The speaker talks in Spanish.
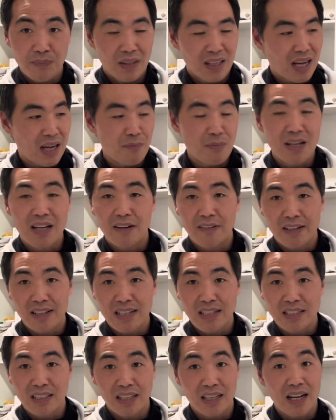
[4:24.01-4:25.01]
A mí la verdad
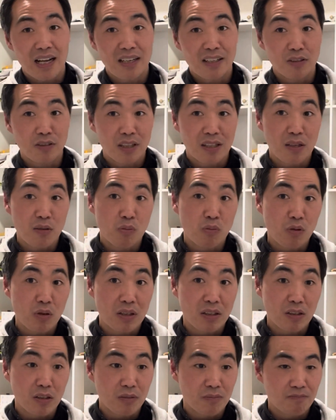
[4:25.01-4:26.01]
es que al no tener
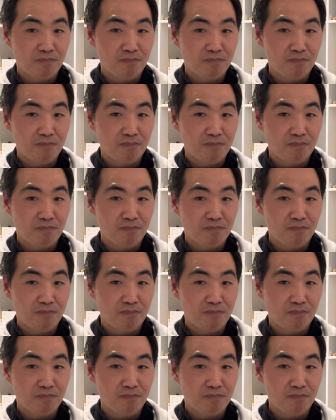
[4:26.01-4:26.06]
buen,